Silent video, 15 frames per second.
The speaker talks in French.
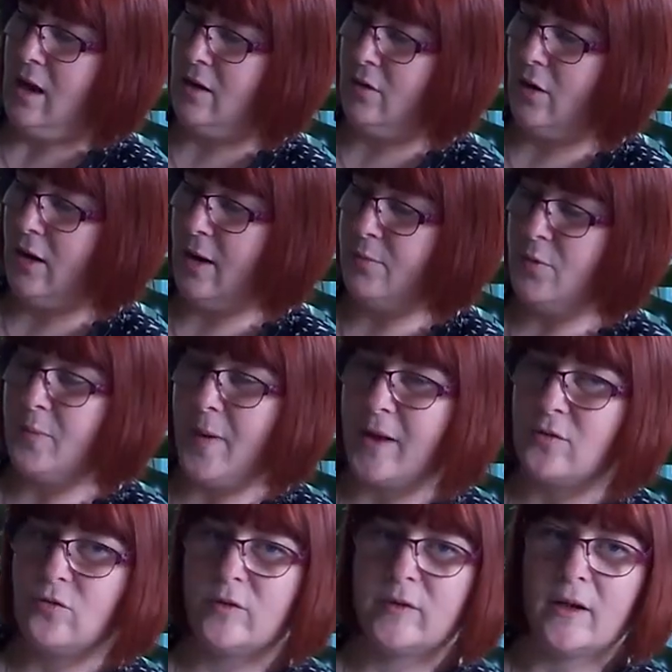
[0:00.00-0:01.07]
Alors, la
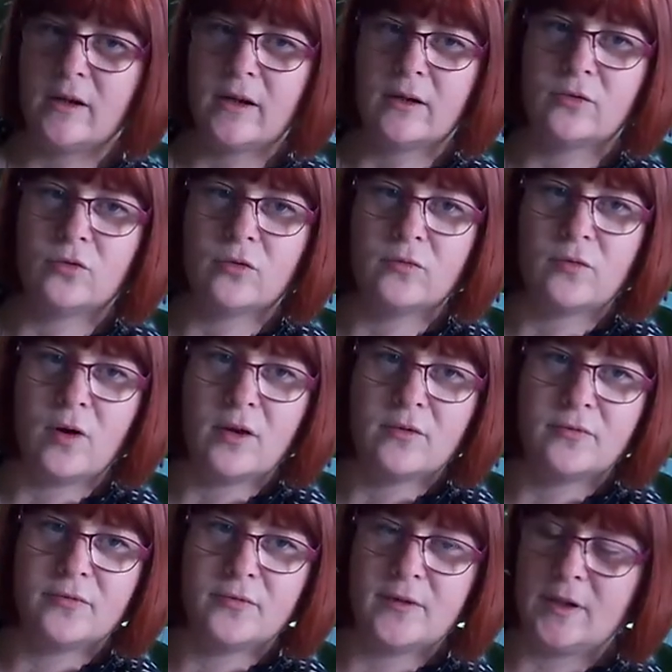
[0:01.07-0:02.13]
plupart du temps, quand on voit
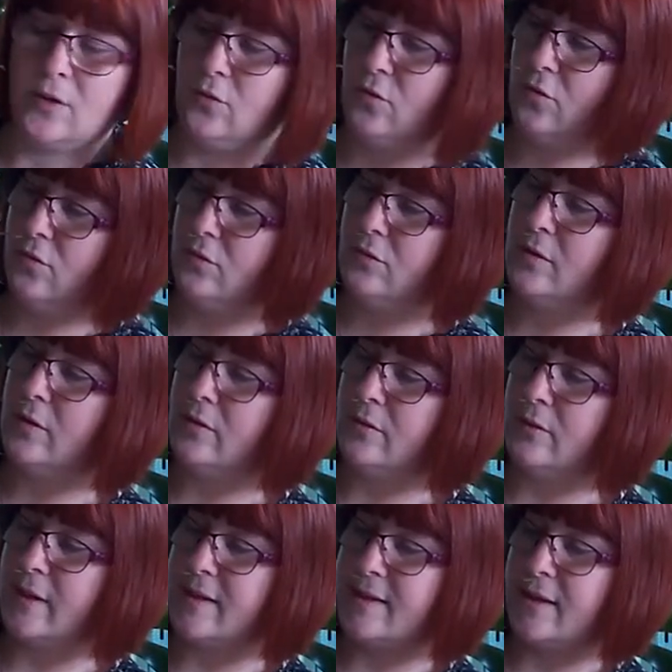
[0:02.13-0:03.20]
un filo
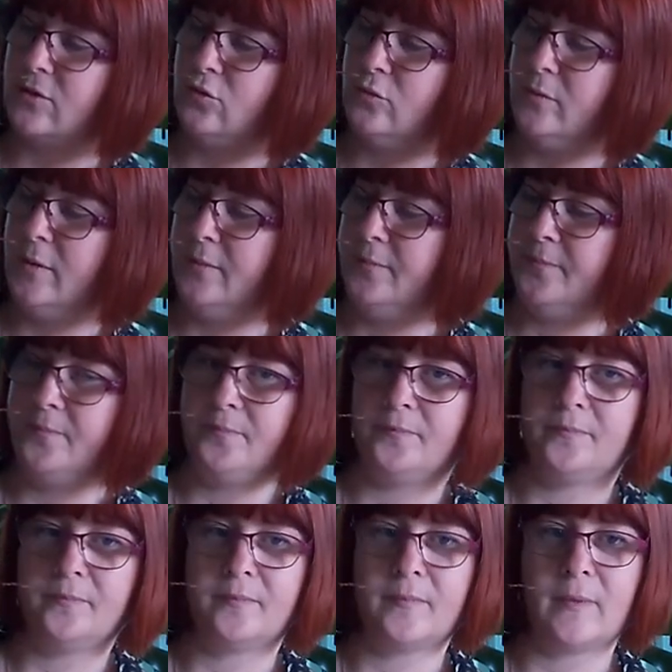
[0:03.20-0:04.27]
astatum,
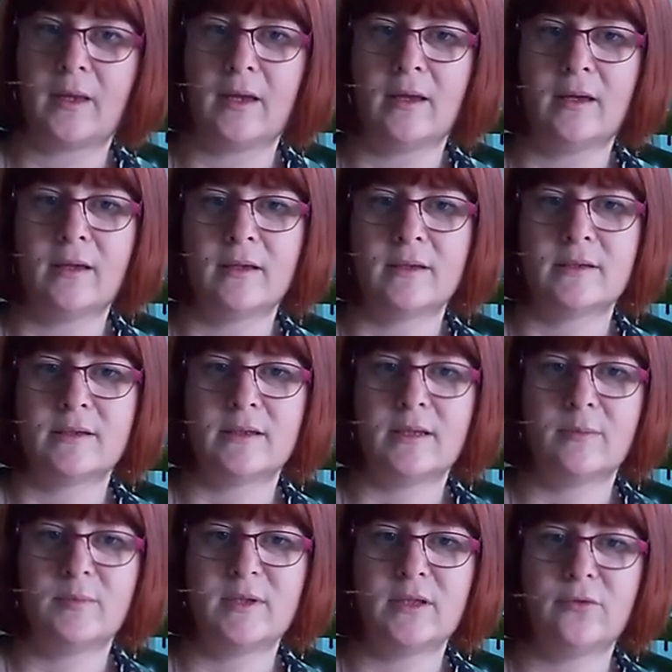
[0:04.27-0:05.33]
euh, c'est
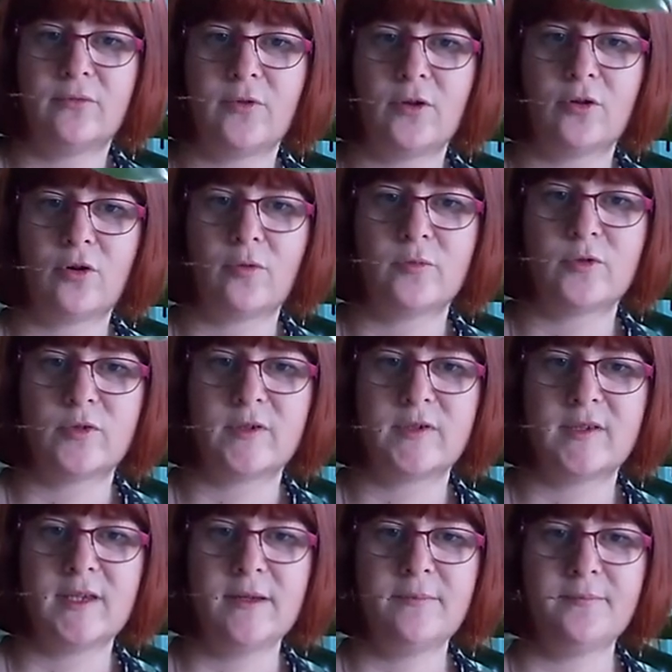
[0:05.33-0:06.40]
des petites feuilles comme
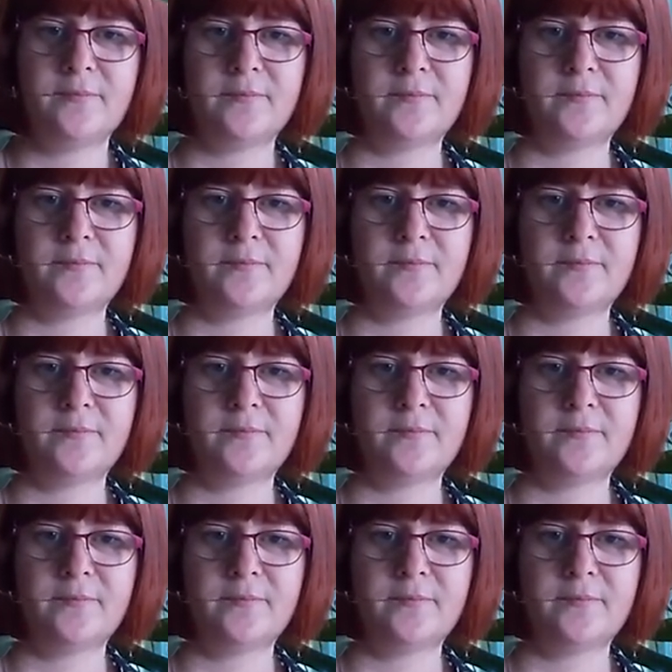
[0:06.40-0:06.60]
ceci.